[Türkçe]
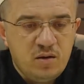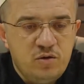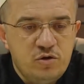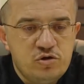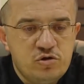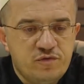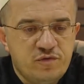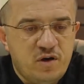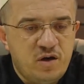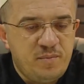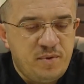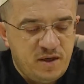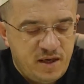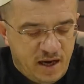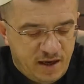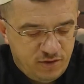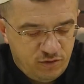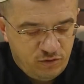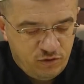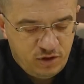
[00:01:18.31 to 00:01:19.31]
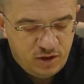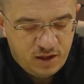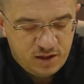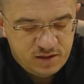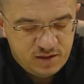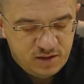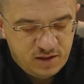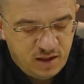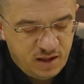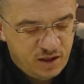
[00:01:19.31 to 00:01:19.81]
Yusuf abi kendi
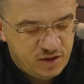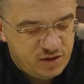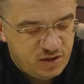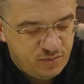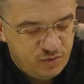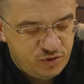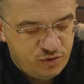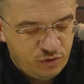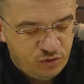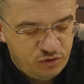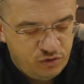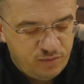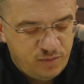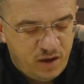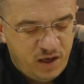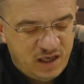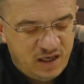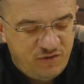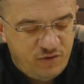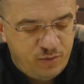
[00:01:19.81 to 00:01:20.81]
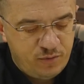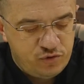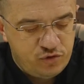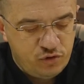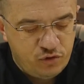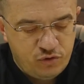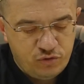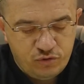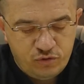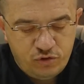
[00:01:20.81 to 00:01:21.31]
dünyasında yaşamış olduğu manevi bir
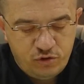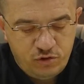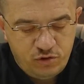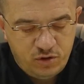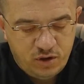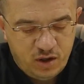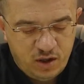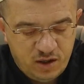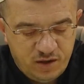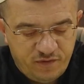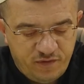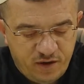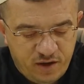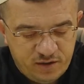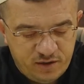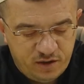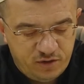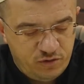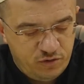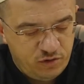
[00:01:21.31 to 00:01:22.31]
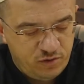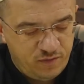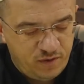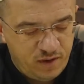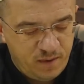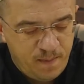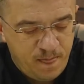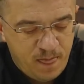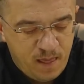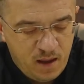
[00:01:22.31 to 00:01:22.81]
çöküntüyü ifade ediyor
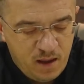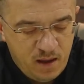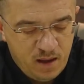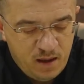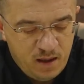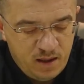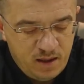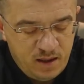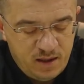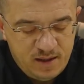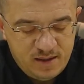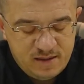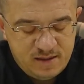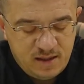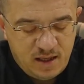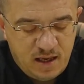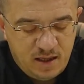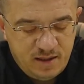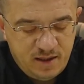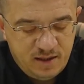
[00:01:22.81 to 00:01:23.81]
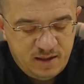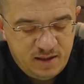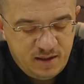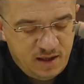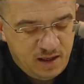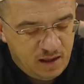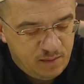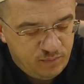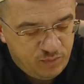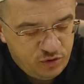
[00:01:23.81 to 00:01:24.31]
ve
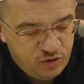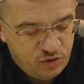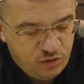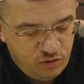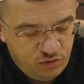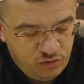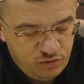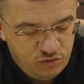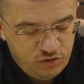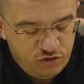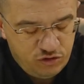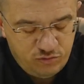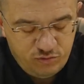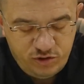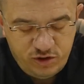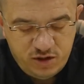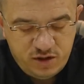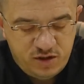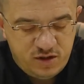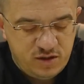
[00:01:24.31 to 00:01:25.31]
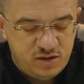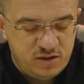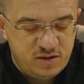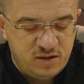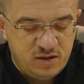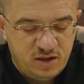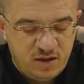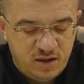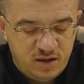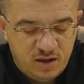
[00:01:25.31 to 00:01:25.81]
insaniyetine yapmış olduğu zulmün
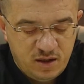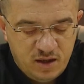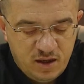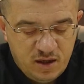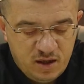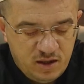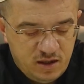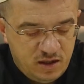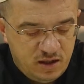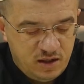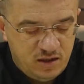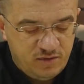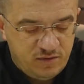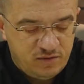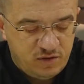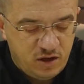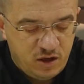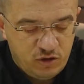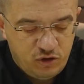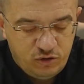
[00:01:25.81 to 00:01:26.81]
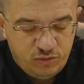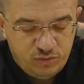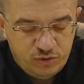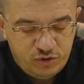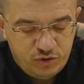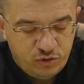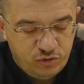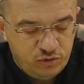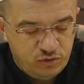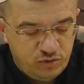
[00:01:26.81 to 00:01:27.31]
neticesinde giriftar
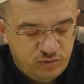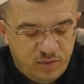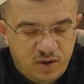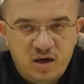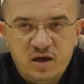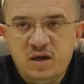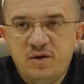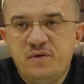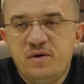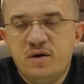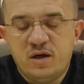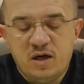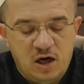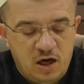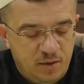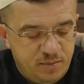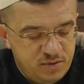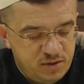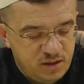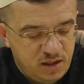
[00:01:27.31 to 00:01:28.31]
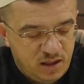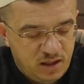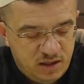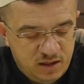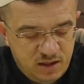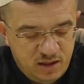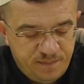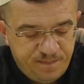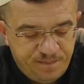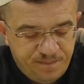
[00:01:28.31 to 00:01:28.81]
olmuş olduğu manevi kabz
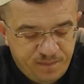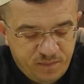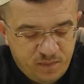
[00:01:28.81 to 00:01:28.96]
hali